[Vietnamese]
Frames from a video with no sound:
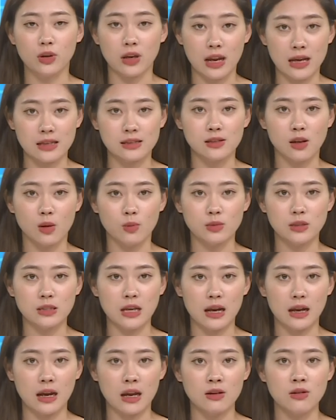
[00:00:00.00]
lan rộng
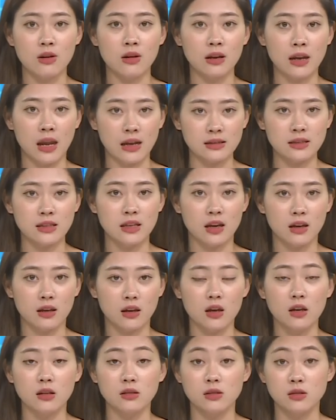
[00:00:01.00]
sang các nước láng giềng
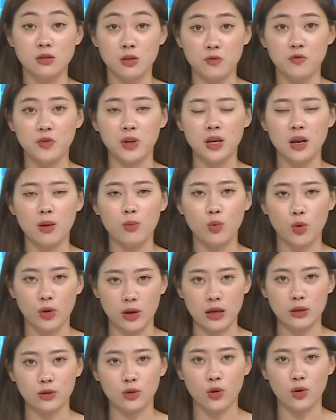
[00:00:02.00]
ở sườn phía đông của
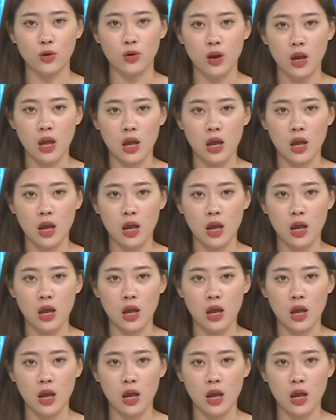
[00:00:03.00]
nato